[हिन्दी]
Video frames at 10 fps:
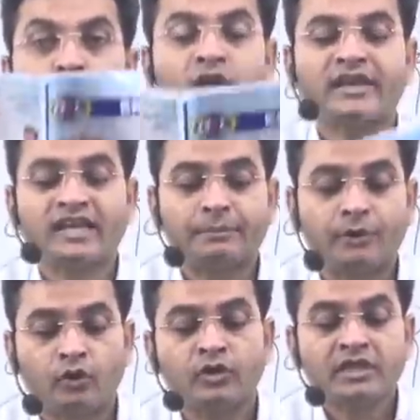बोल करके
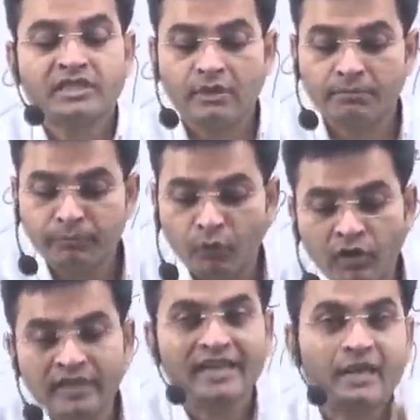पढ़ो जब आप
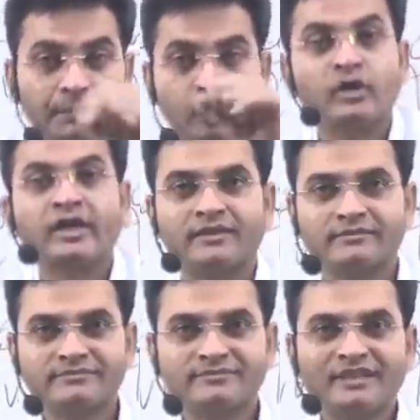बोल करके पढ़ोगे
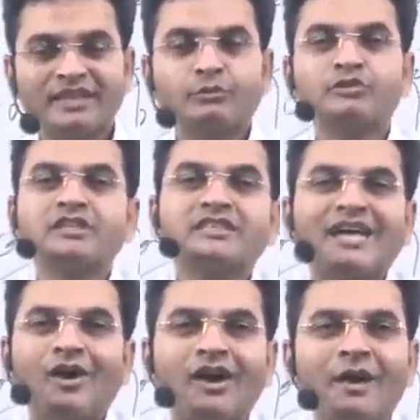तो वो चीज़
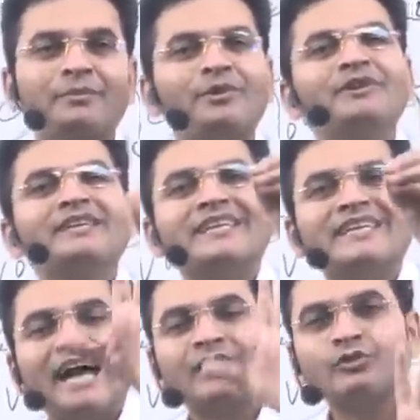क्या होगा आपको
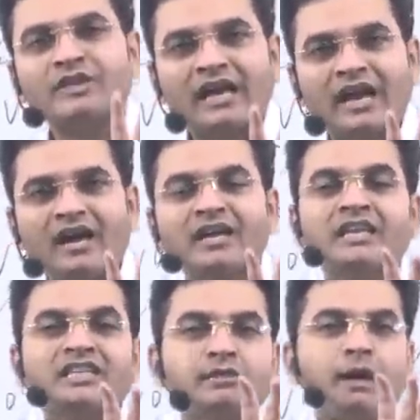याद हो जाएगा
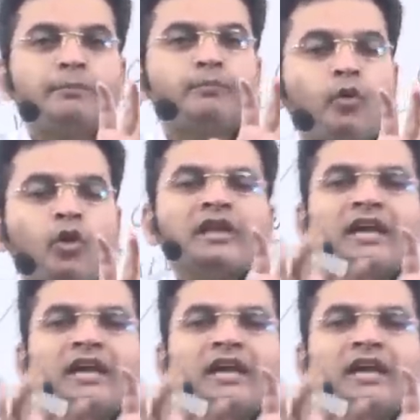जब आप बोल